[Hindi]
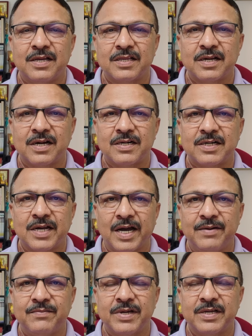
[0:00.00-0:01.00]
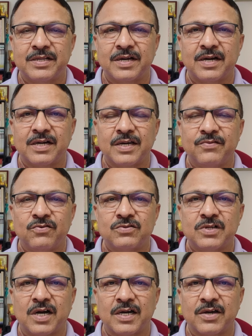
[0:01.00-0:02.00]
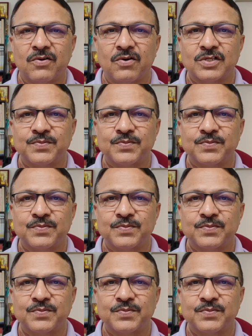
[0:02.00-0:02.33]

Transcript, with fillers: इतना टाइम नहीं था कि वो जाके